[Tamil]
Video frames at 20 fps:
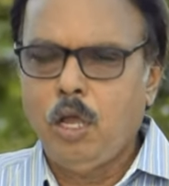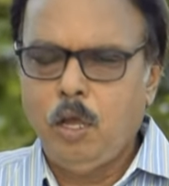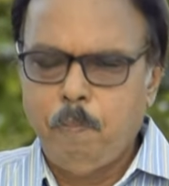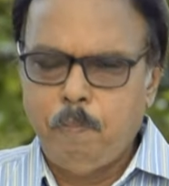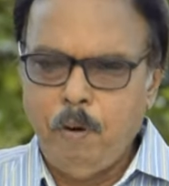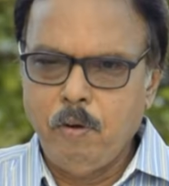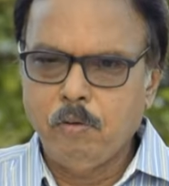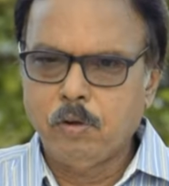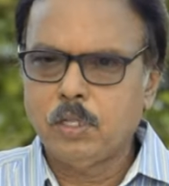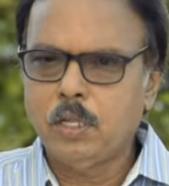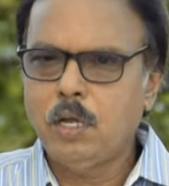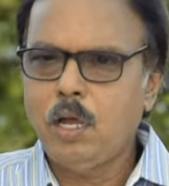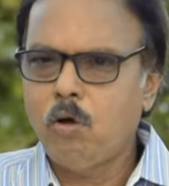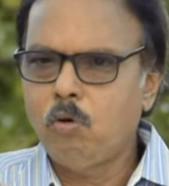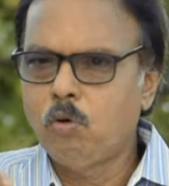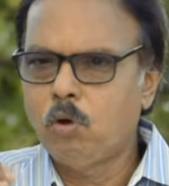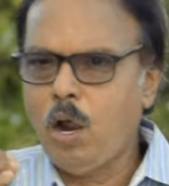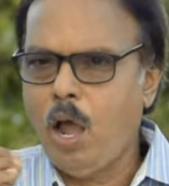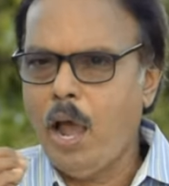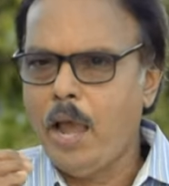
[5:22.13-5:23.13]
இப்போ வந்து
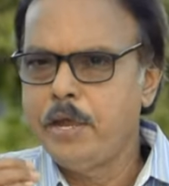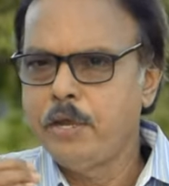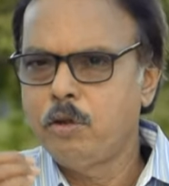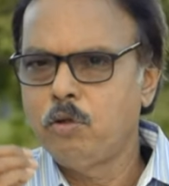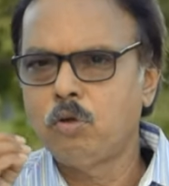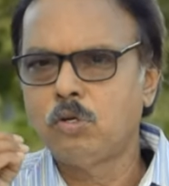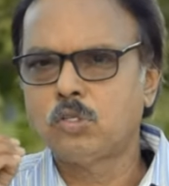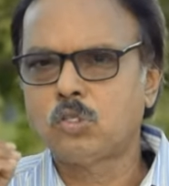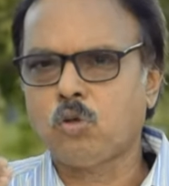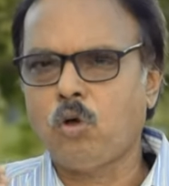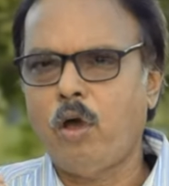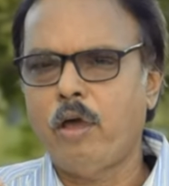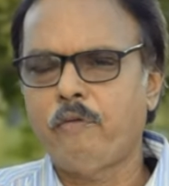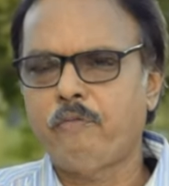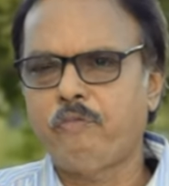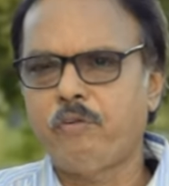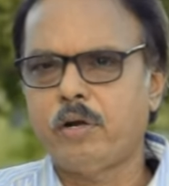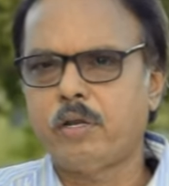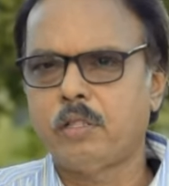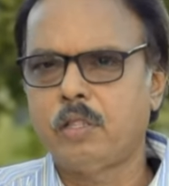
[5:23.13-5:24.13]
ஒரு ஐநூறு
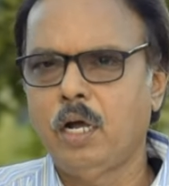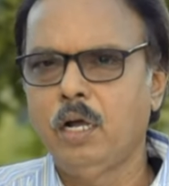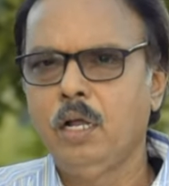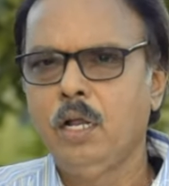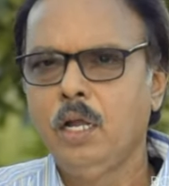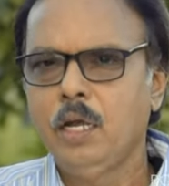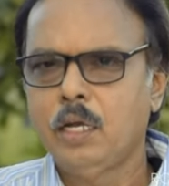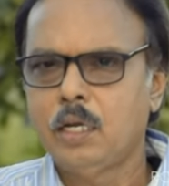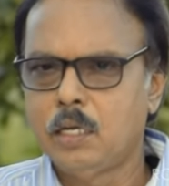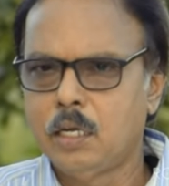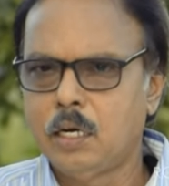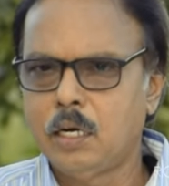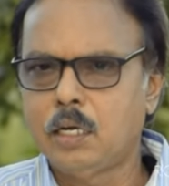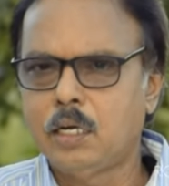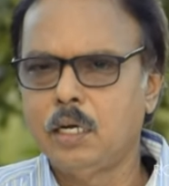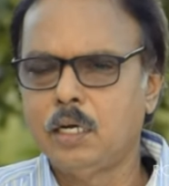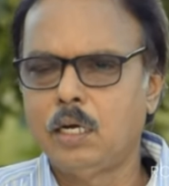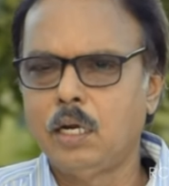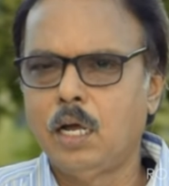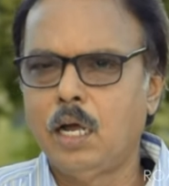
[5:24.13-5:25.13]
ஸ்கொயர் ஃபீட்டு தான்
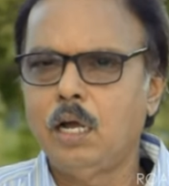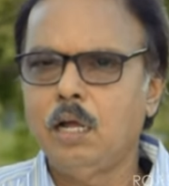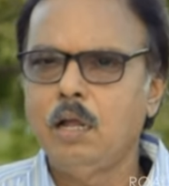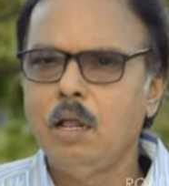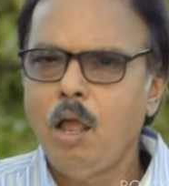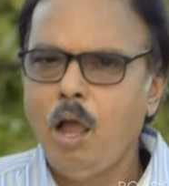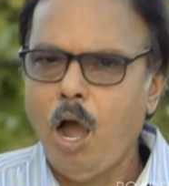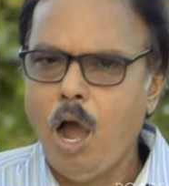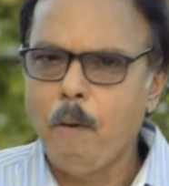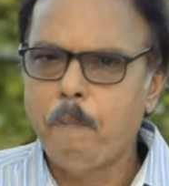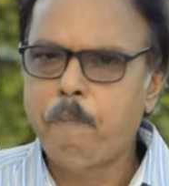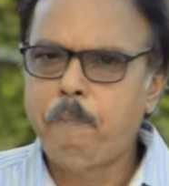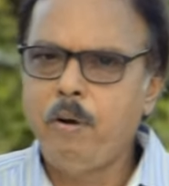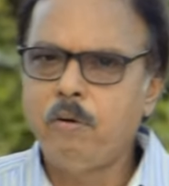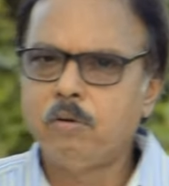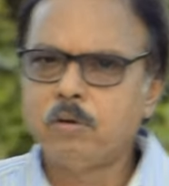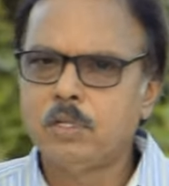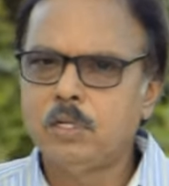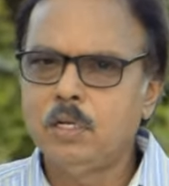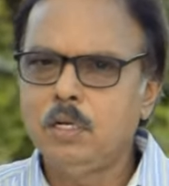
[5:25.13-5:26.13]
இருக்குன்னா அப்போ
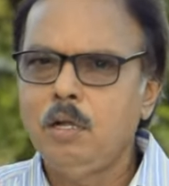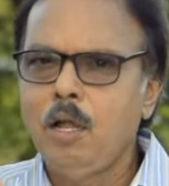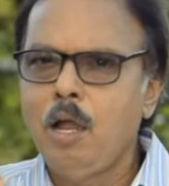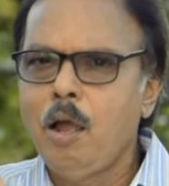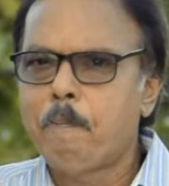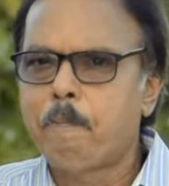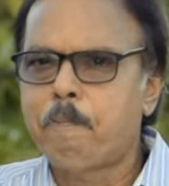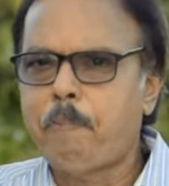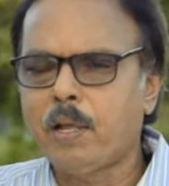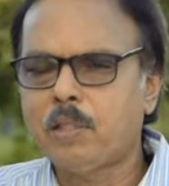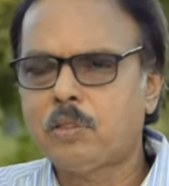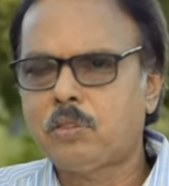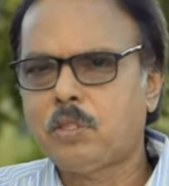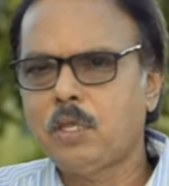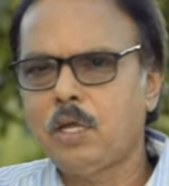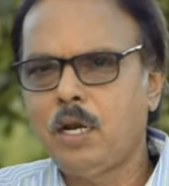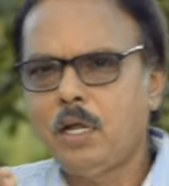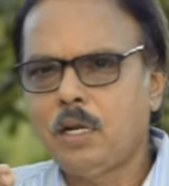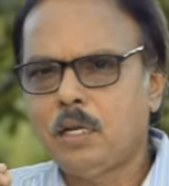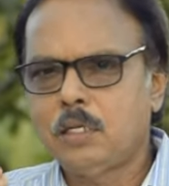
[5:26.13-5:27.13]
வந்து
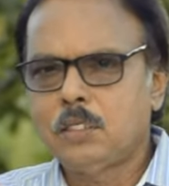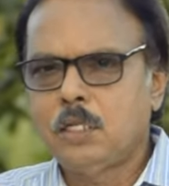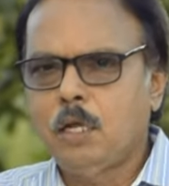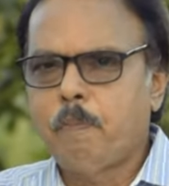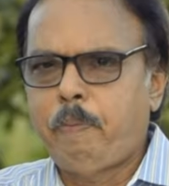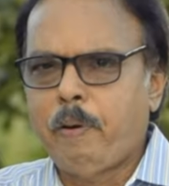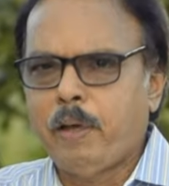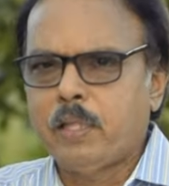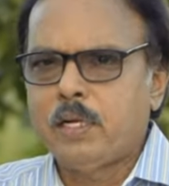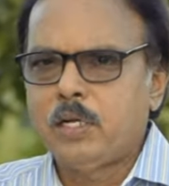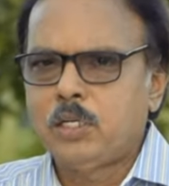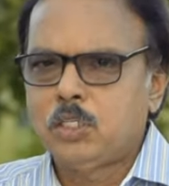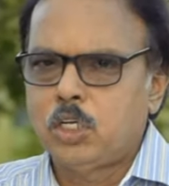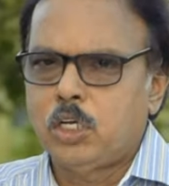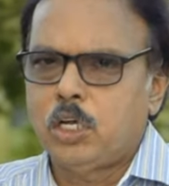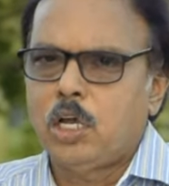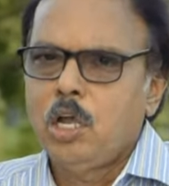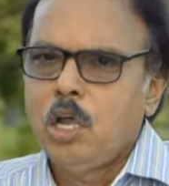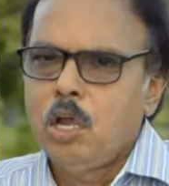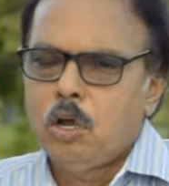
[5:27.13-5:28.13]
பத்துலேருந்து
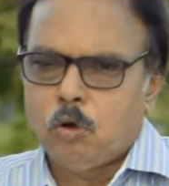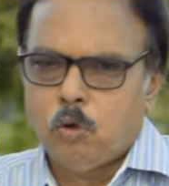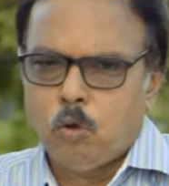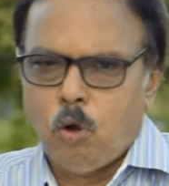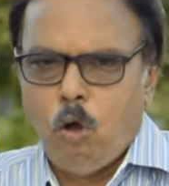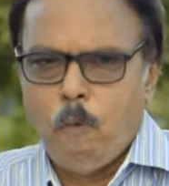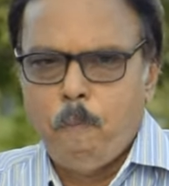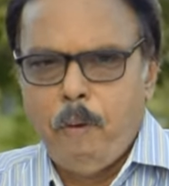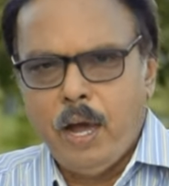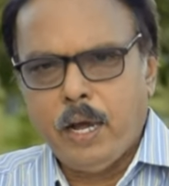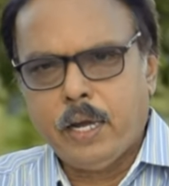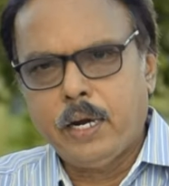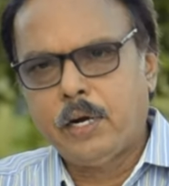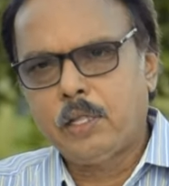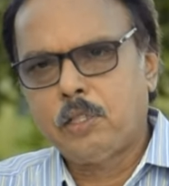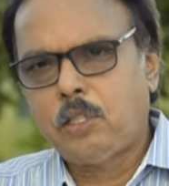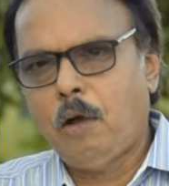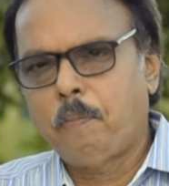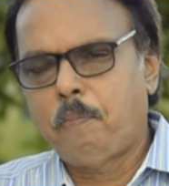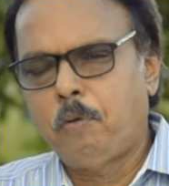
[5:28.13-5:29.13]
பதினஞ்சு க்ரோ பேக்
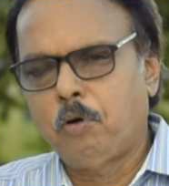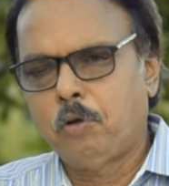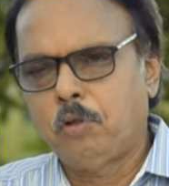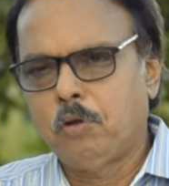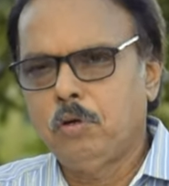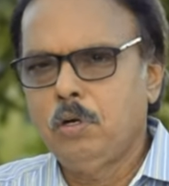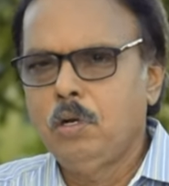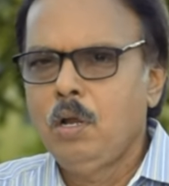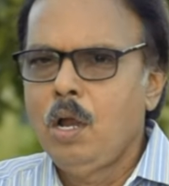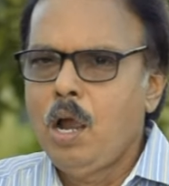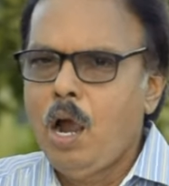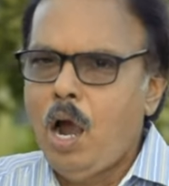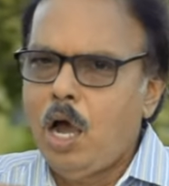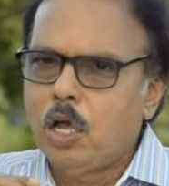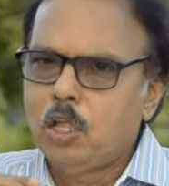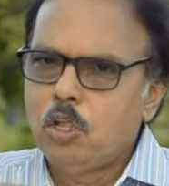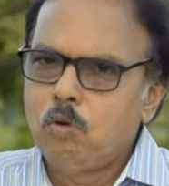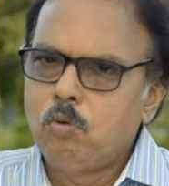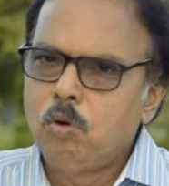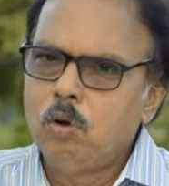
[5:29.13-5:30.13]
எடுத்தால் போதும்
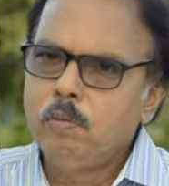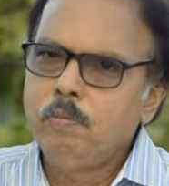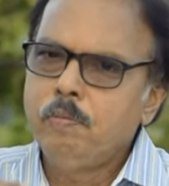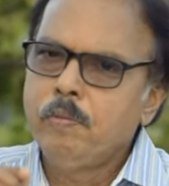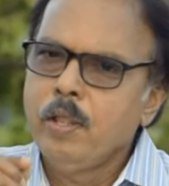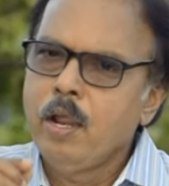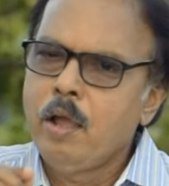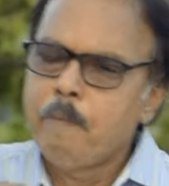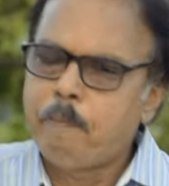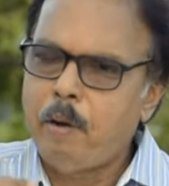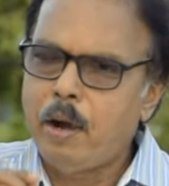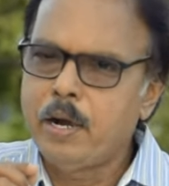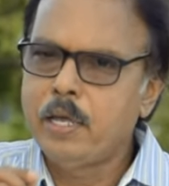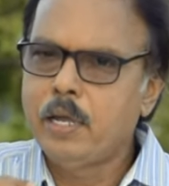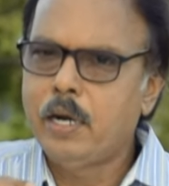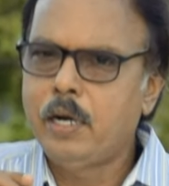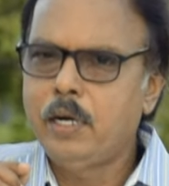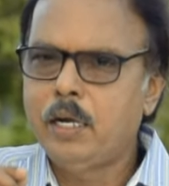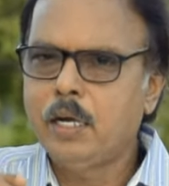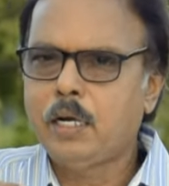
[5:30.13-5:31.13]
அதுவும்
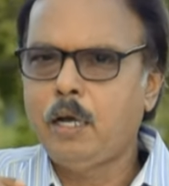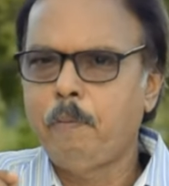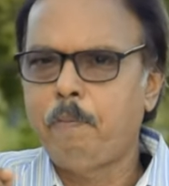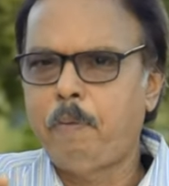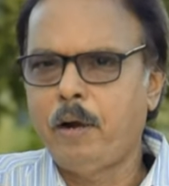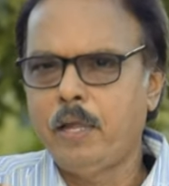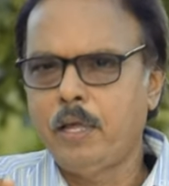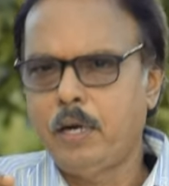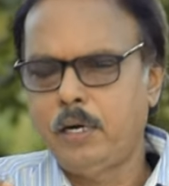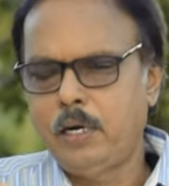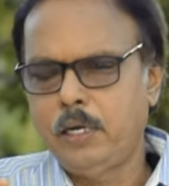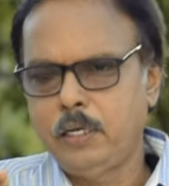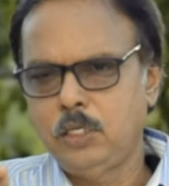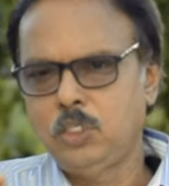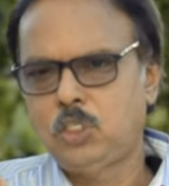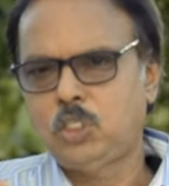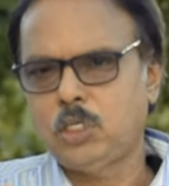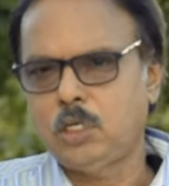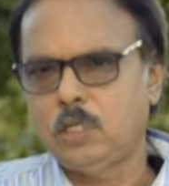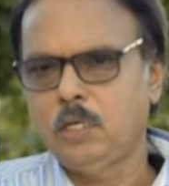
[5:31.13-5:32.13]
பனிரெண்டுக்கு பன்னிரெண்டு
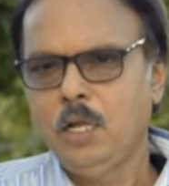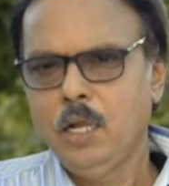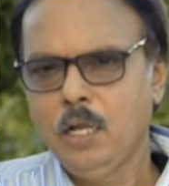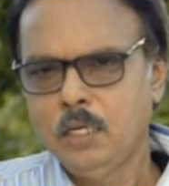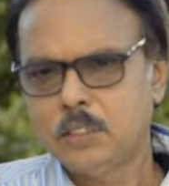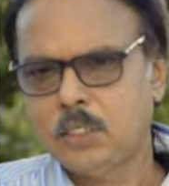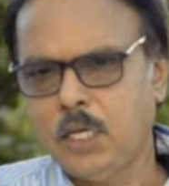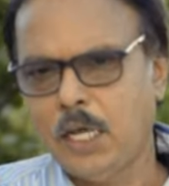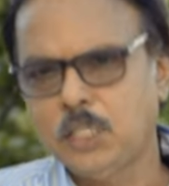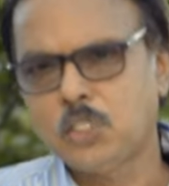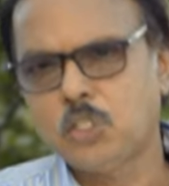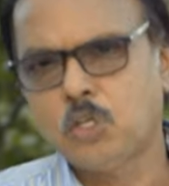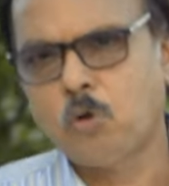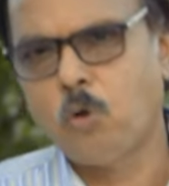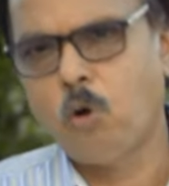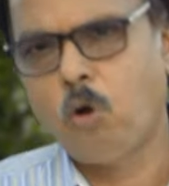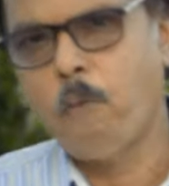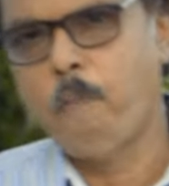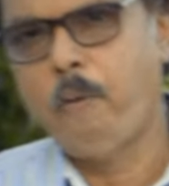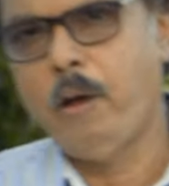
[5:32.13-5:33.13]
இன்ச்சு சைஸு
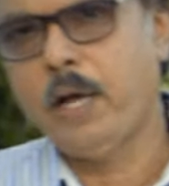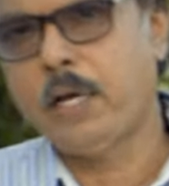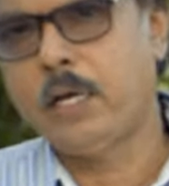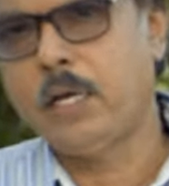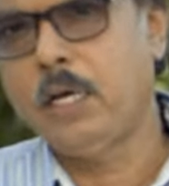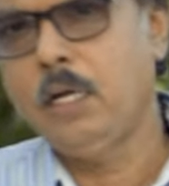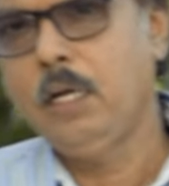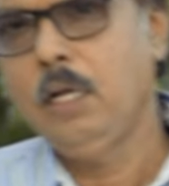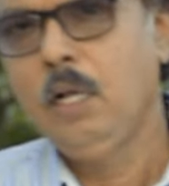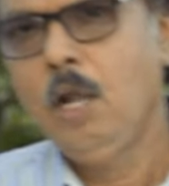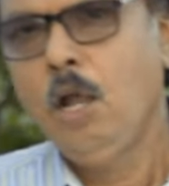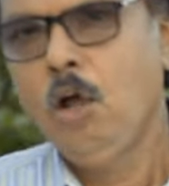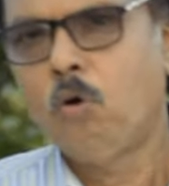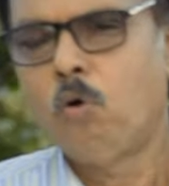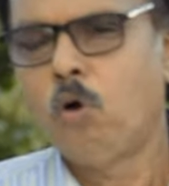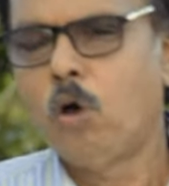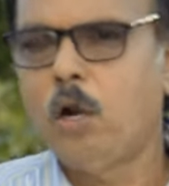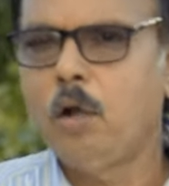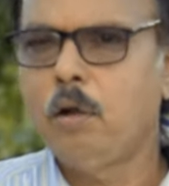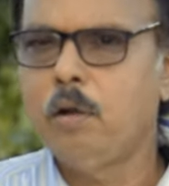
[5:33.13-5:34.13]
க்ரோ பேக்கு
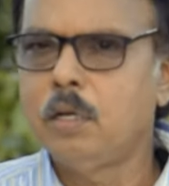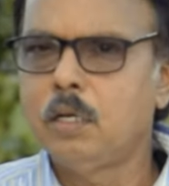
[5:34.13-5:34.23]
ஒரு